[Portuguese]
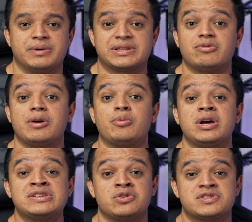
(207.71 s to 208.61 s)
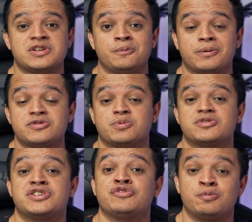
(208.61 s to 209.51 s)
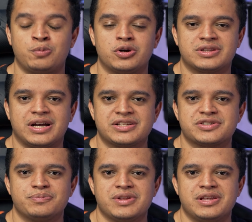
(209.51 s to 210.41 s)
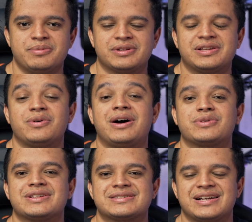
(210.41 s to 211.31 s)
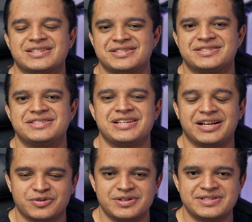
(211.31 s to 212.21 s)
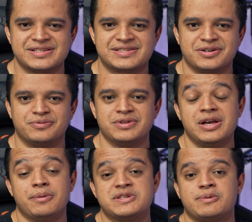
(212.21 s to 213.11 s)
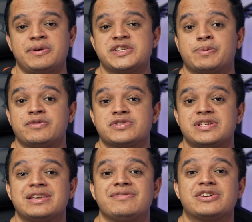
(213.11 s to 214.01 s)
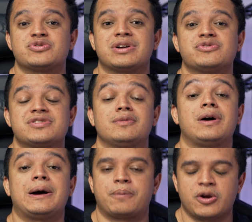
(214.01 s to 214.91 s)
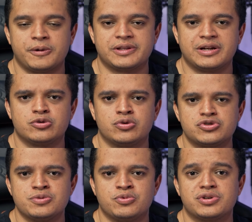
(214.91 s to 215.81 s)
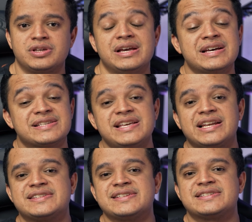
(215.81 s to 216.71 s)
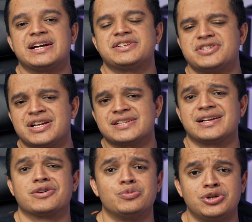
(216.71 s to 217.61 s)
Mantendo uma boa resolução para um dispositivo portátil e mantendo altas taxas de atualização, principalmente para você que vai jogar usando a própria tela do notebook sem a necessidade de gastar com